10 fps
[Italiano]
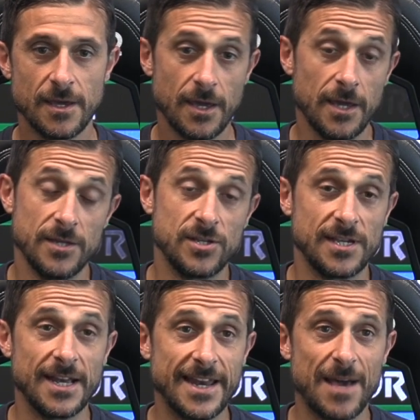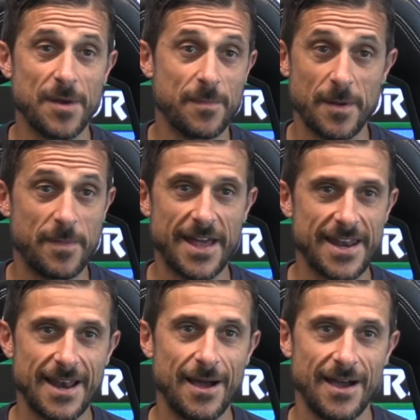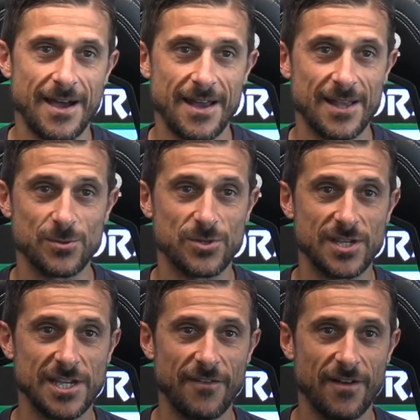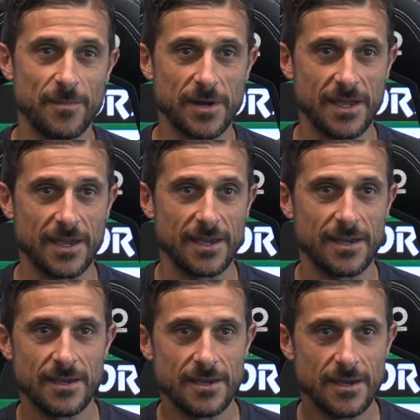e ci si allena per preparare la, la successiva perché,